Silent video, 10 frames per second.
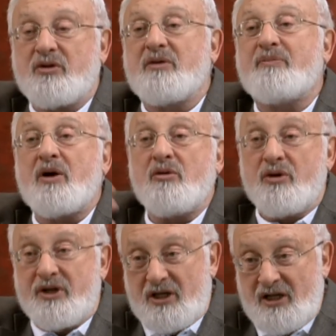в какой-то
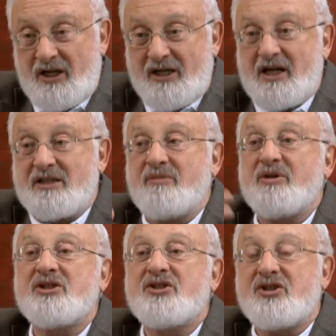погоне, как
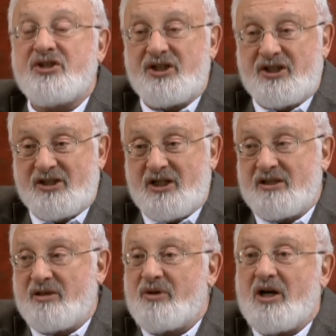себя защитить,
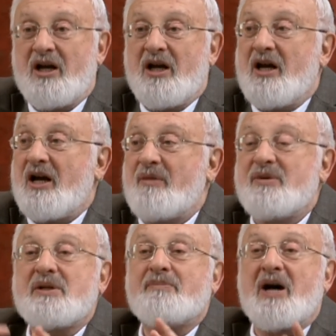как себя
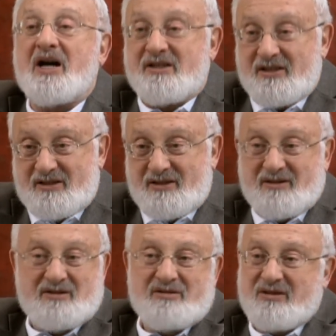обезопасить.
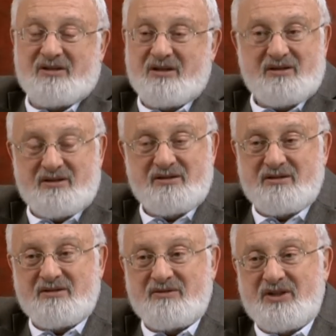Но это не,
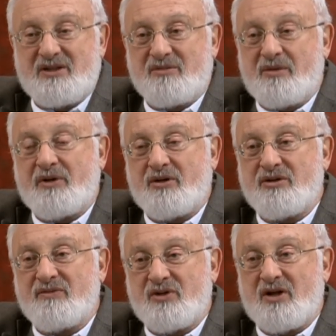видите, мы
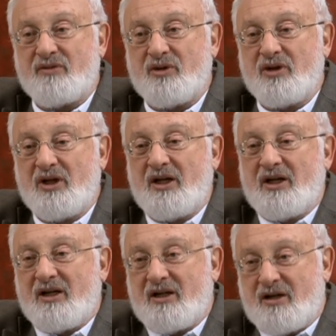приходим все равно
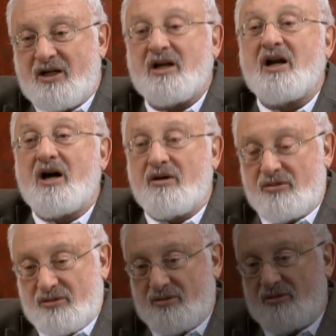к
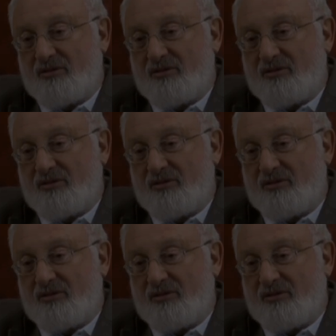краху.